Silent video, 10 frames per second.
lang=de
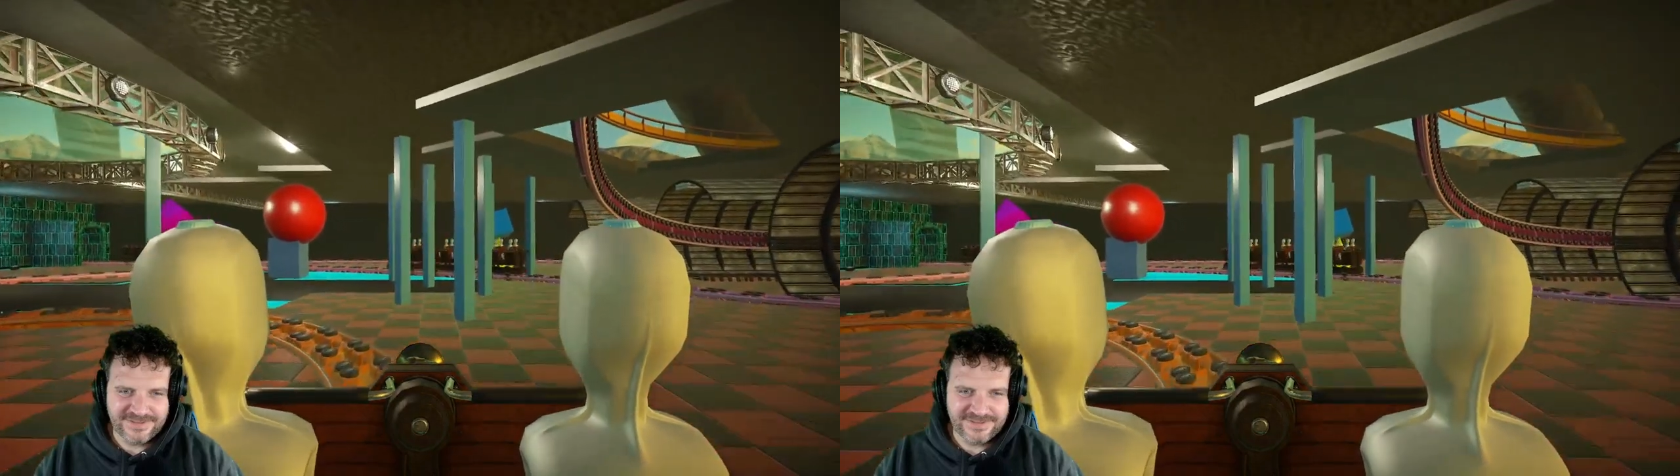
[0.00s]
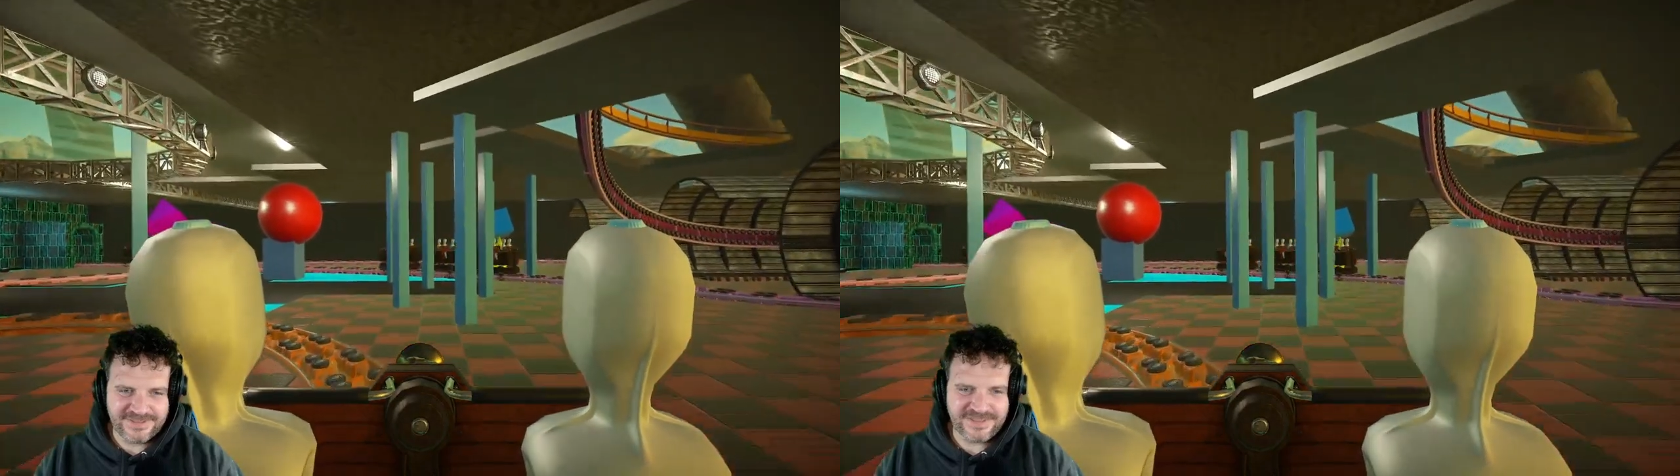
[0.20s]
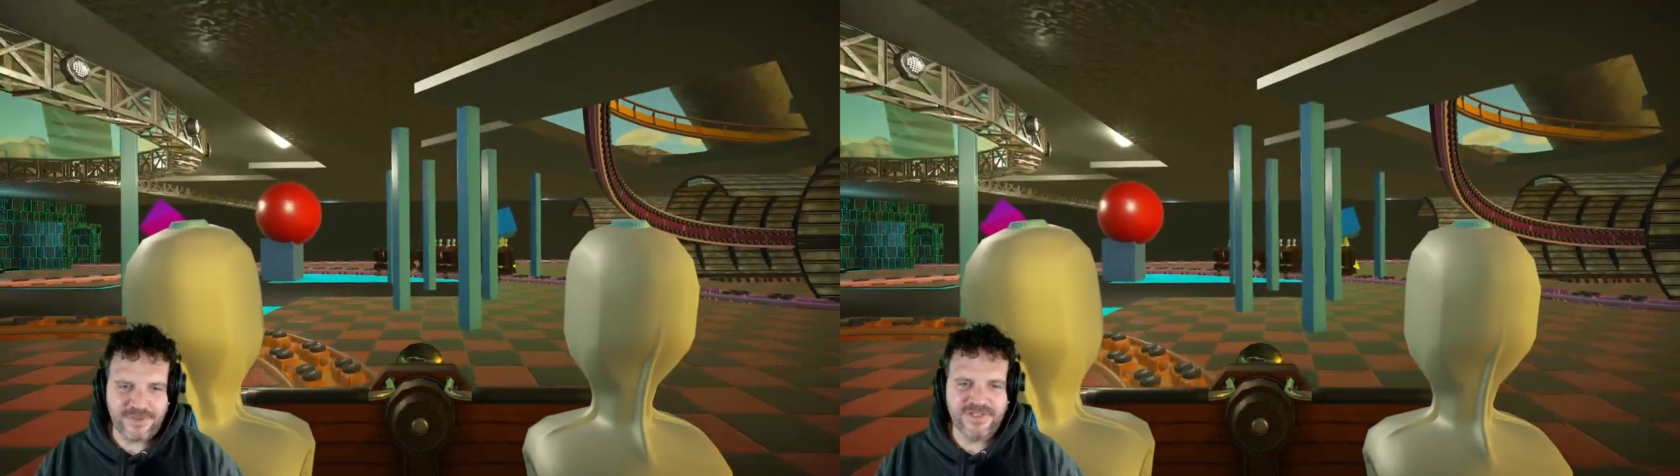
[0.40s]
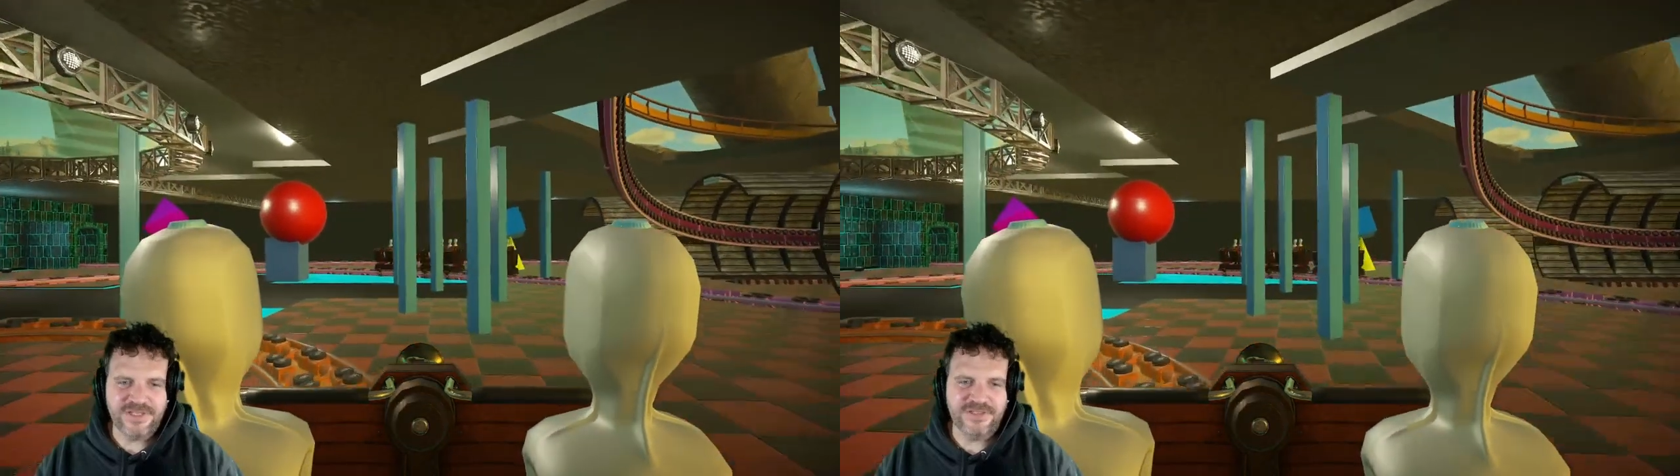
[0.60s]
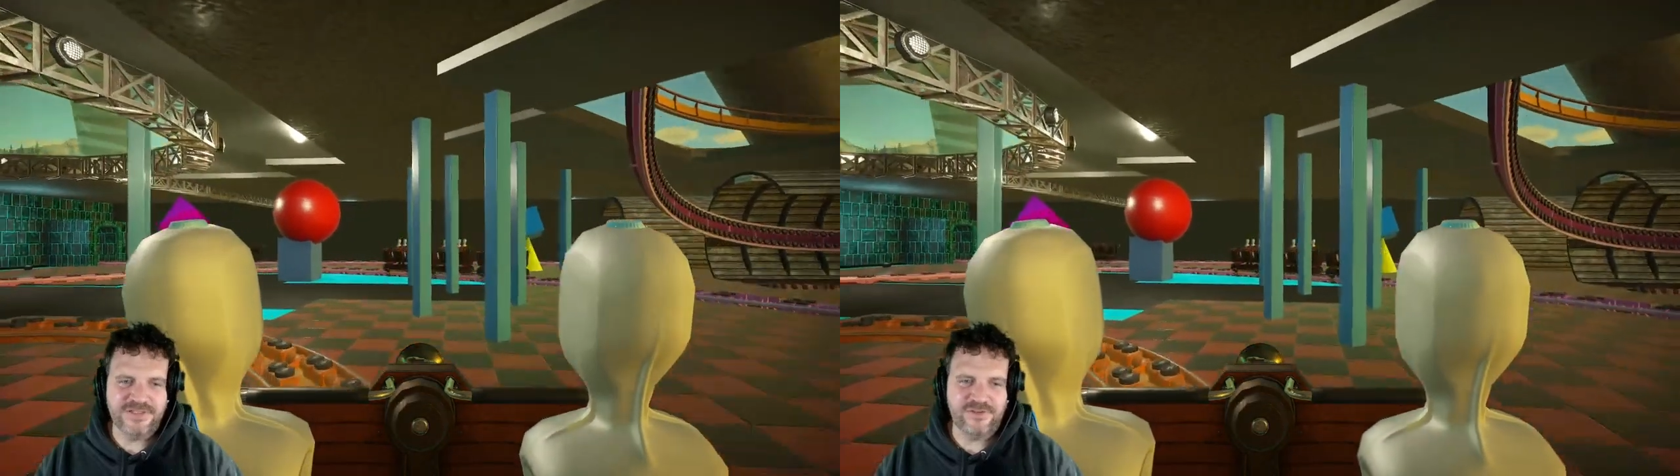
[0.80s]
Also es gab jetzt
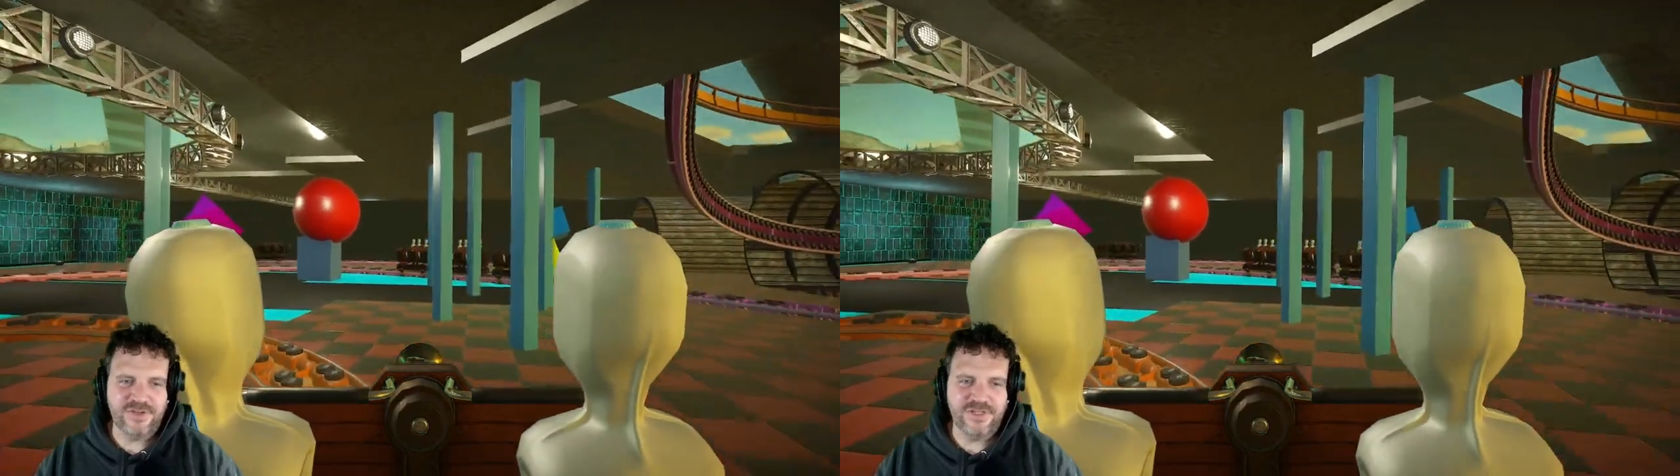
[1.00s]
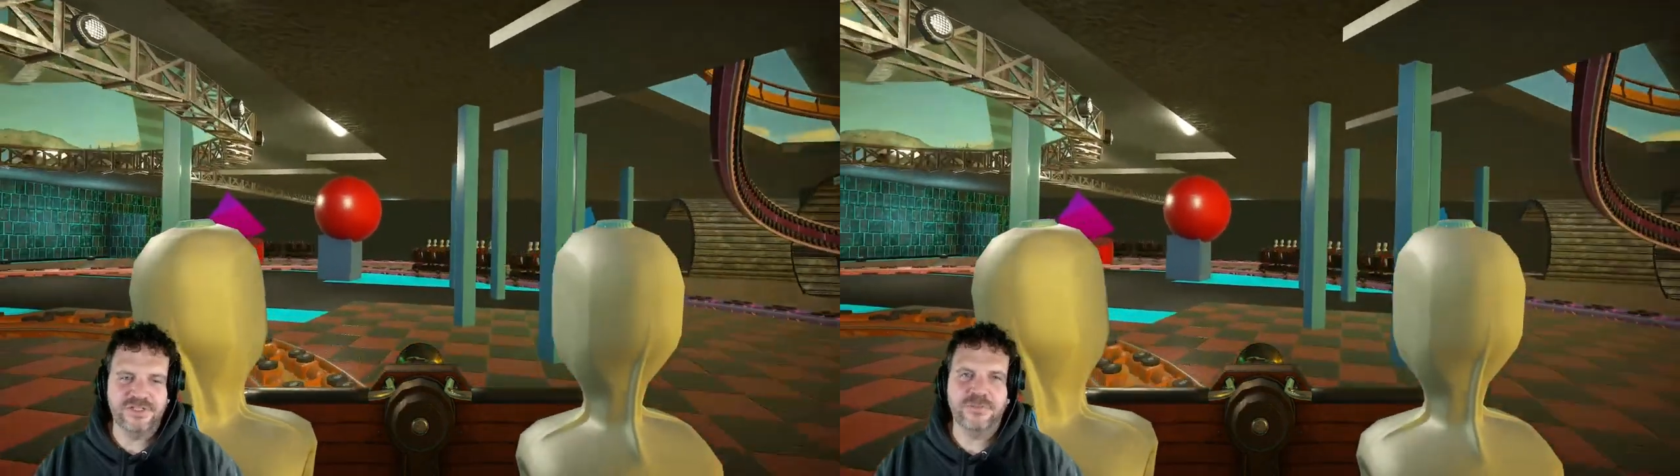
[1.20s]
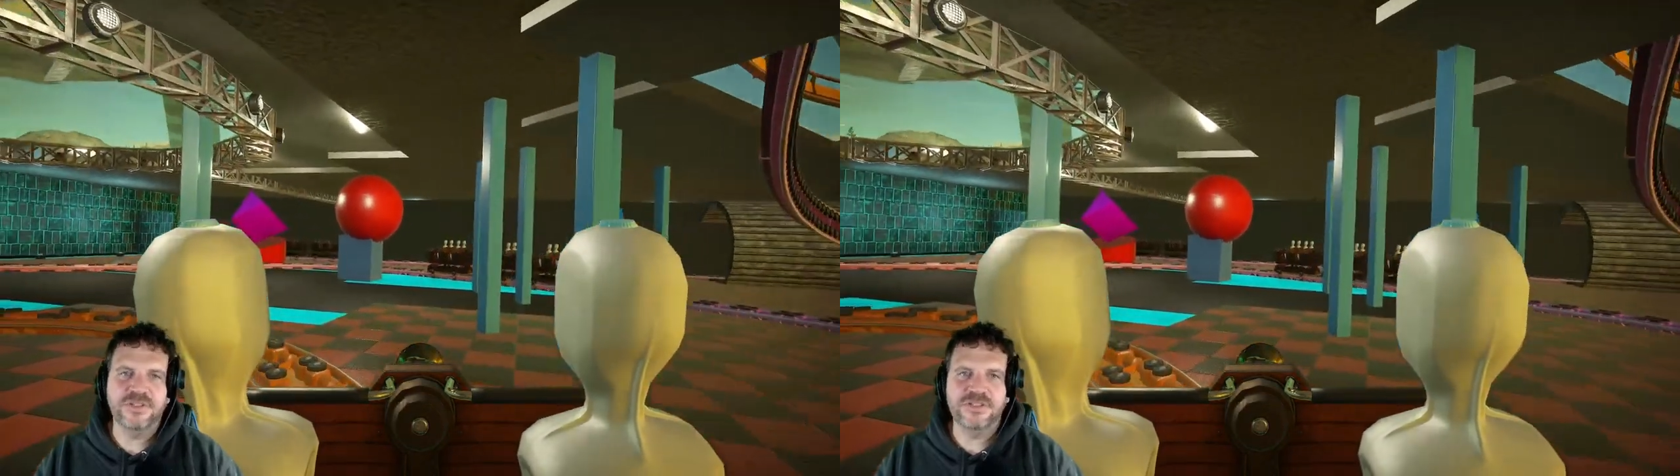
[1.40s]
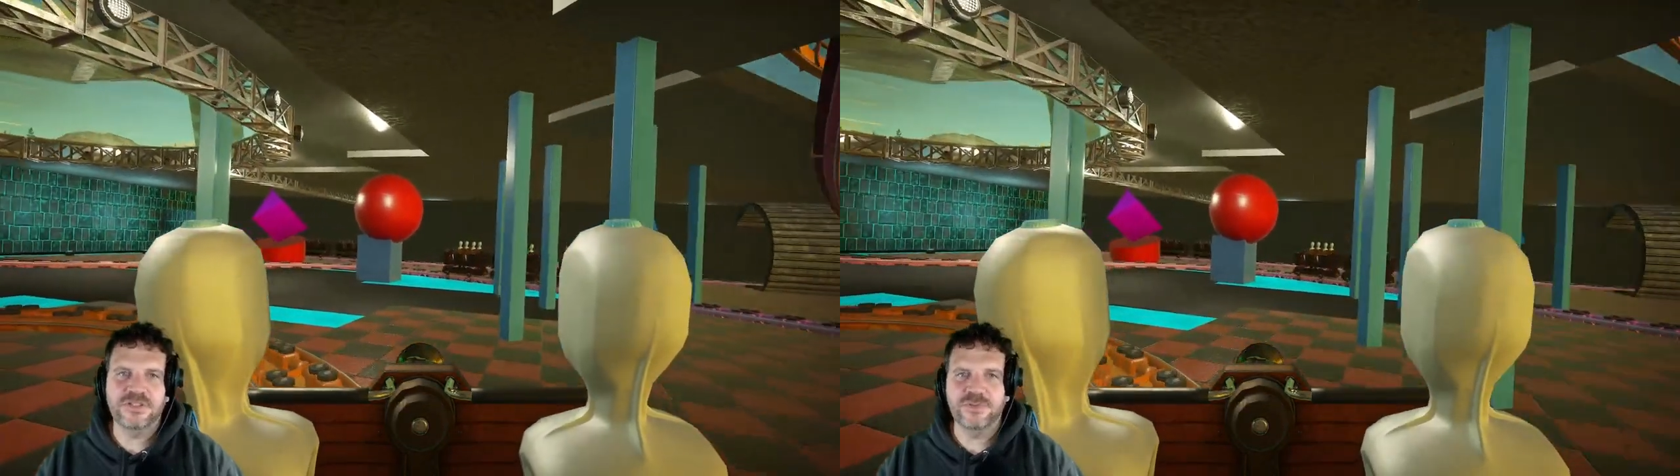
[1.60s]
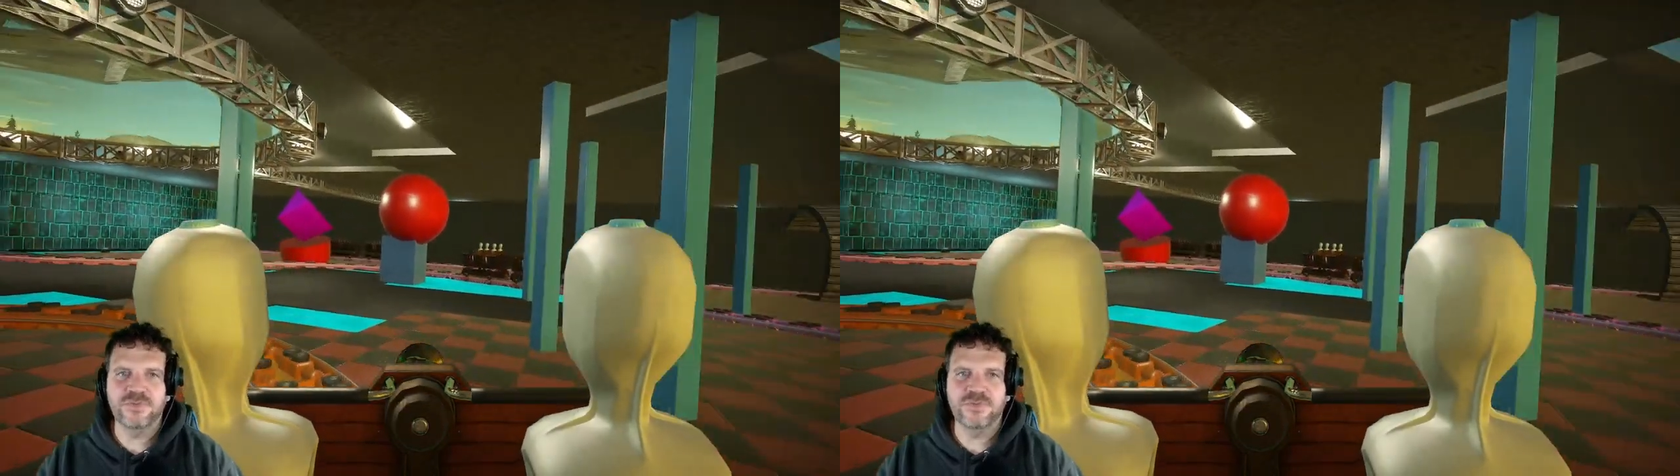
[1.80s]
keinen Soundtrack, ich habe tatsächlich